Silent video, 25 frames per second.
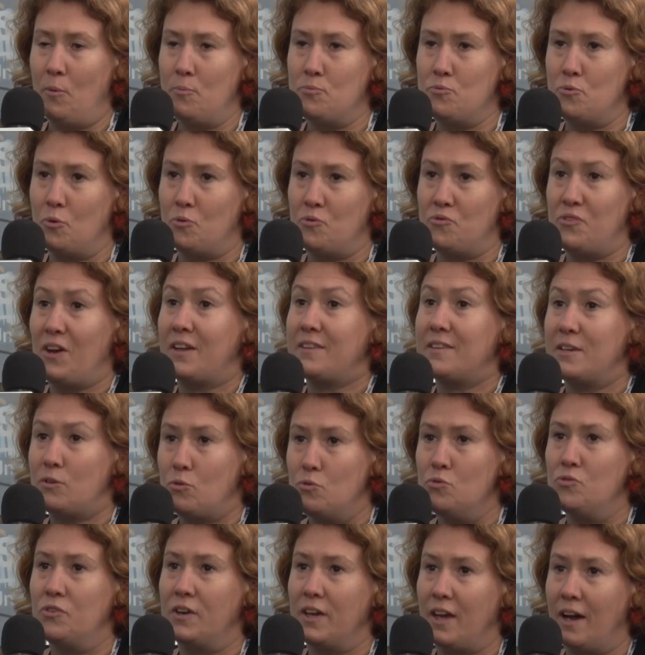pour faire
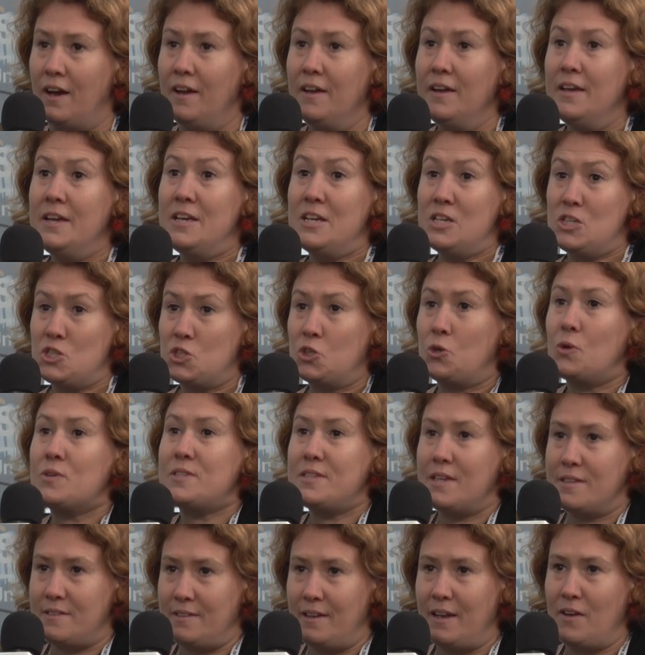découvrir ce que
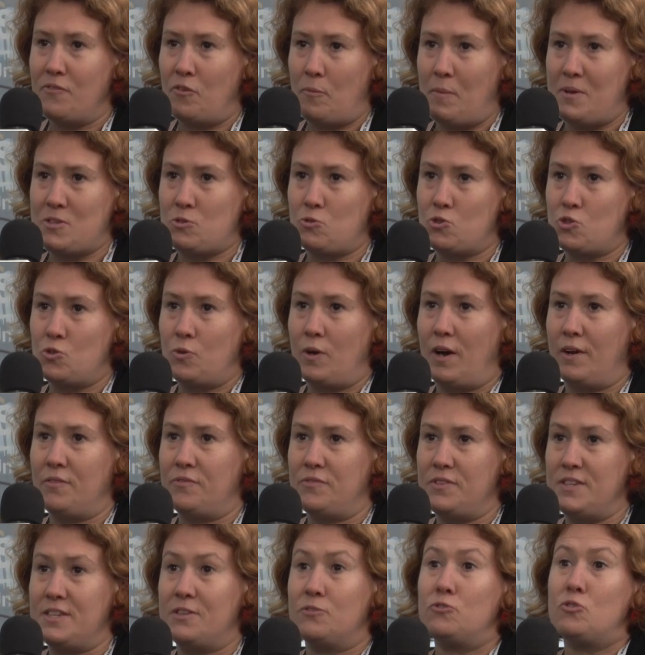c'était l'information
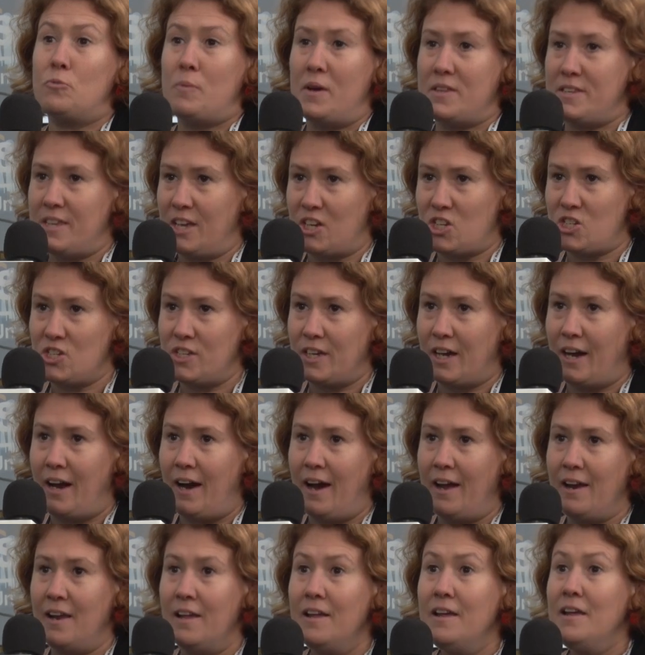géographique de manière
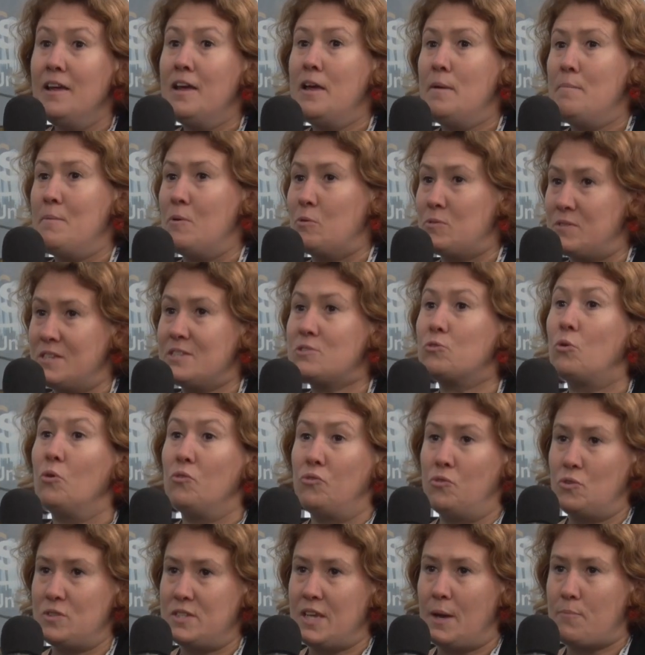générale, mais aussi ce qu'on
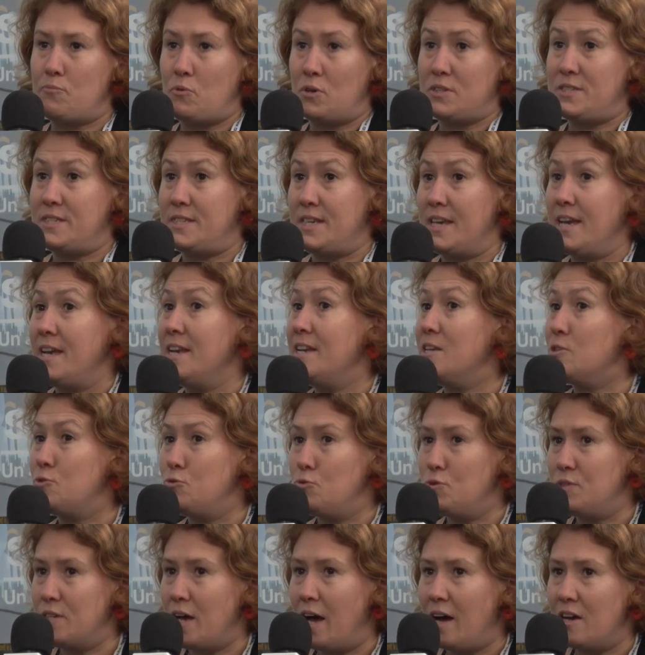faisait à Poitiers, les
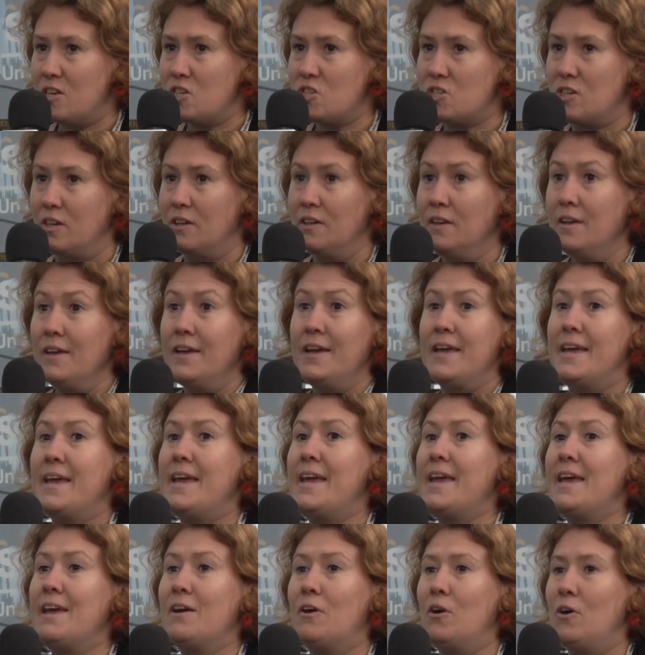usages,
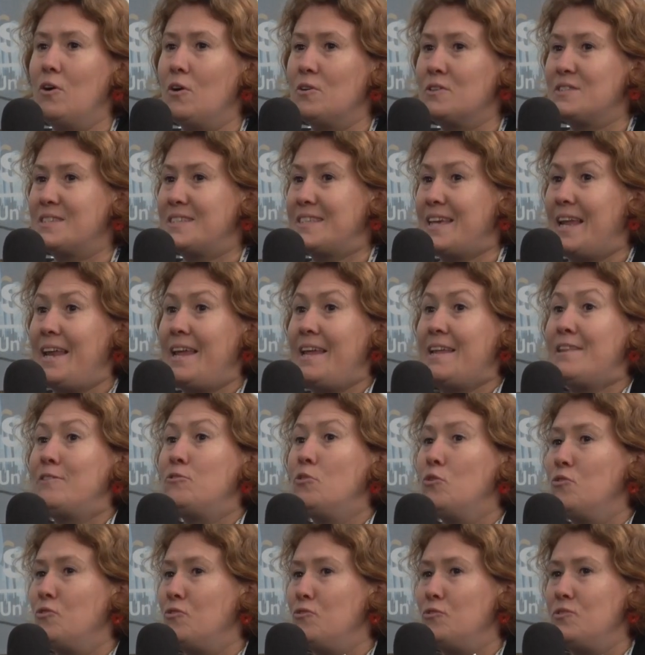et ce, qu'elle est
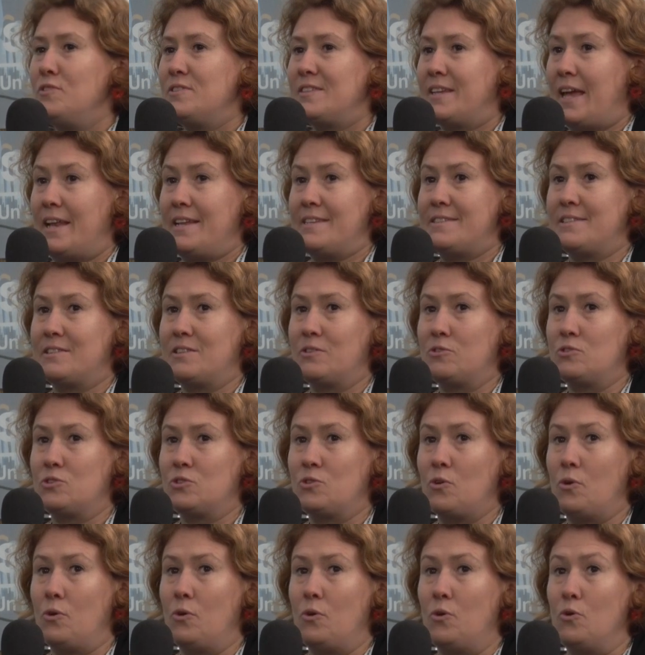de, ce, est, ce
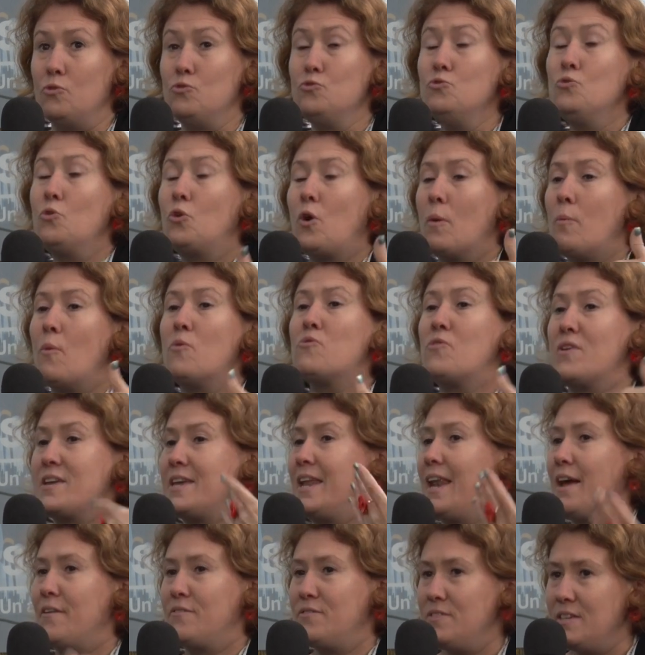que nous, comment on
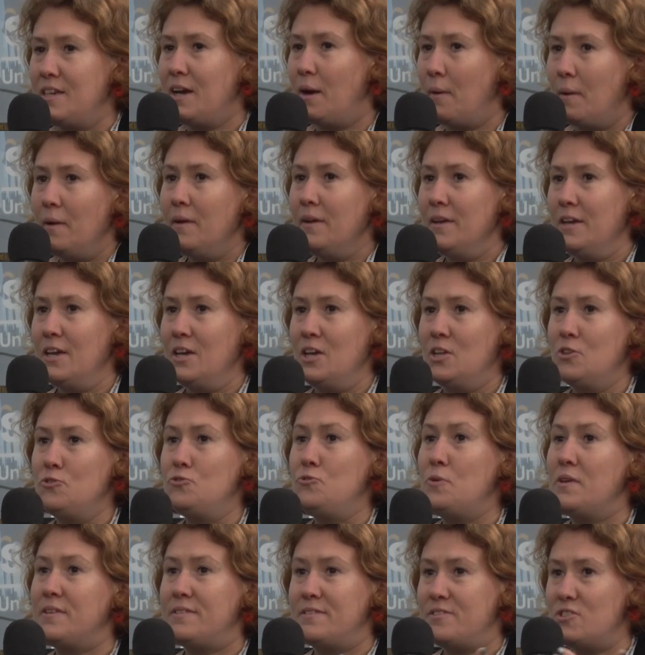voyait l'avenir
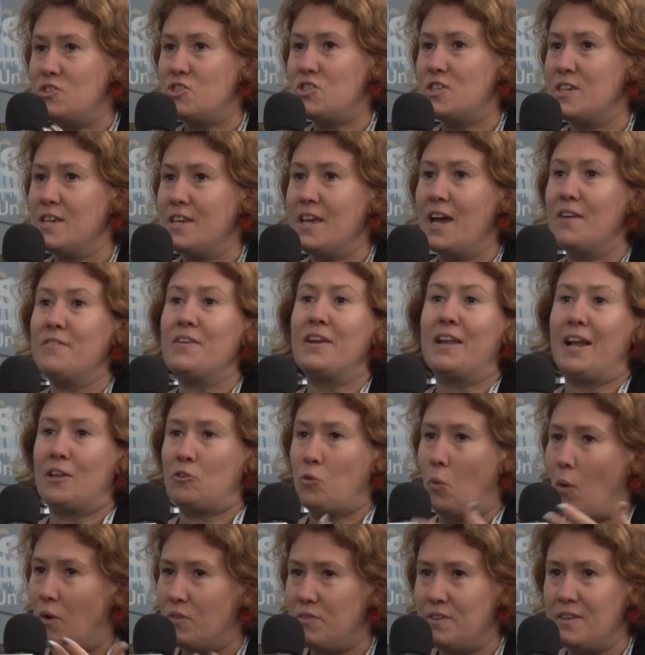du SIG avec la
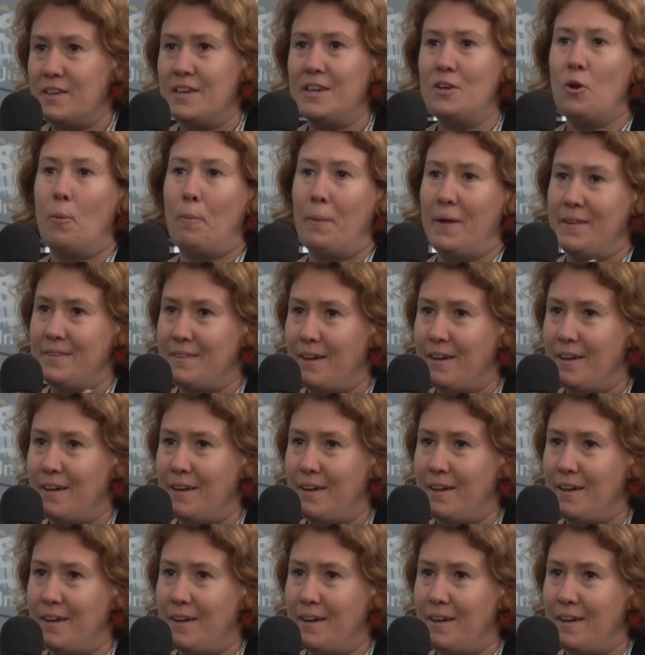3D, l'open